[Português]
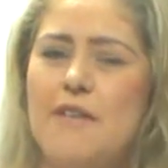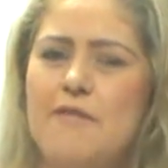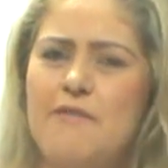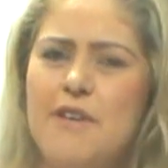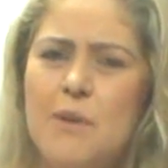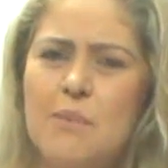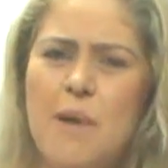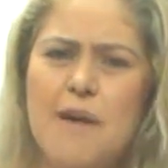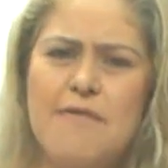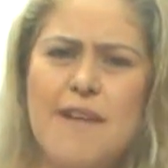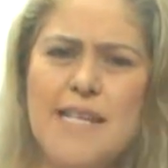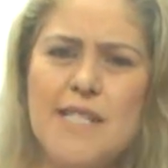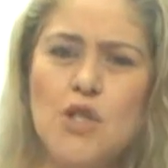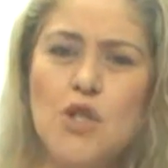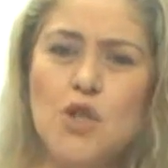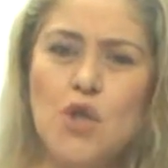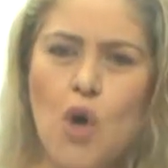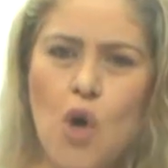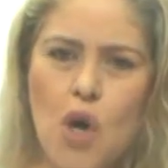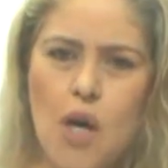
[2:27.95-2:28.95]
Fica uma
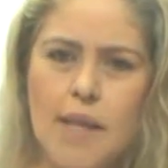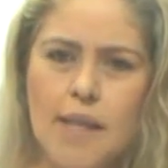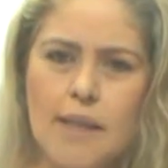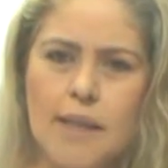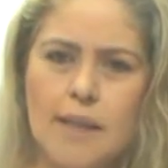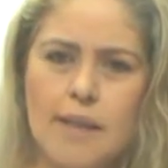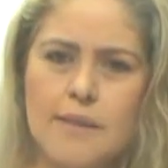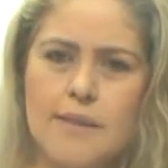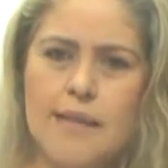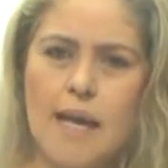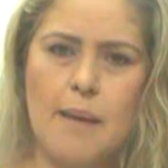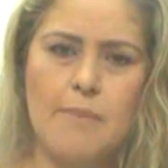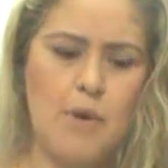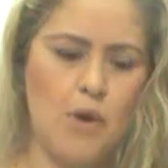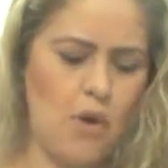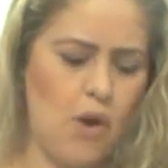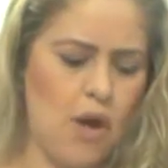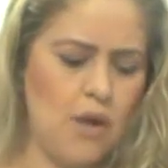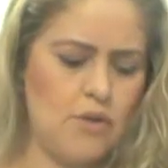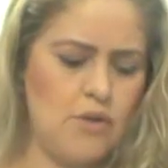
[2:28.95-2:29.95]
vassoura, sabe?
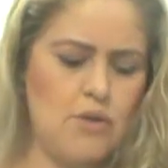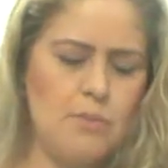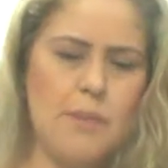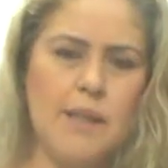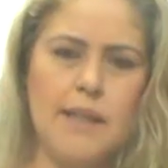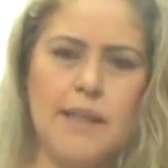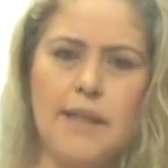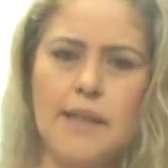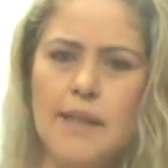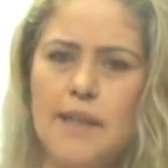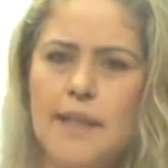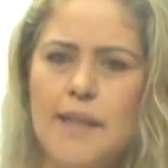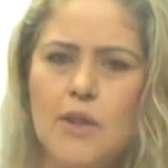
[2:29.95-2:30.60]
Eu acordo de manhã,